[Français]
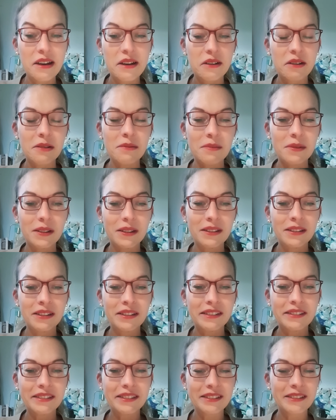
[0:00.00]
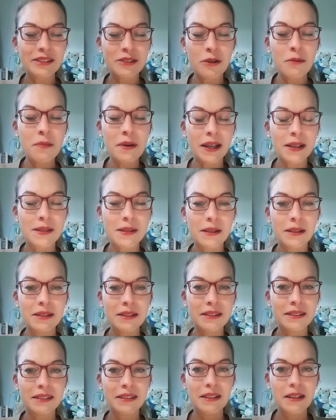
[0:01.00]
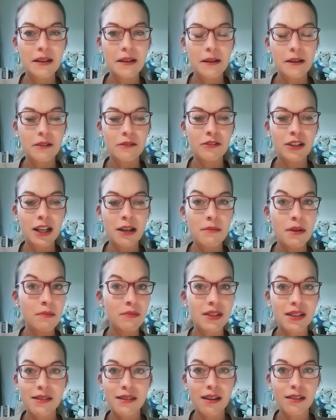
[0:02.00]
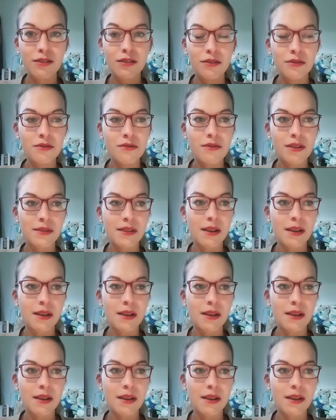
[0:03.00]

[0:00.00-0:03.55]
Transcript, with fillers: comme euh, deux personnes voilà, même des inconnus, hein.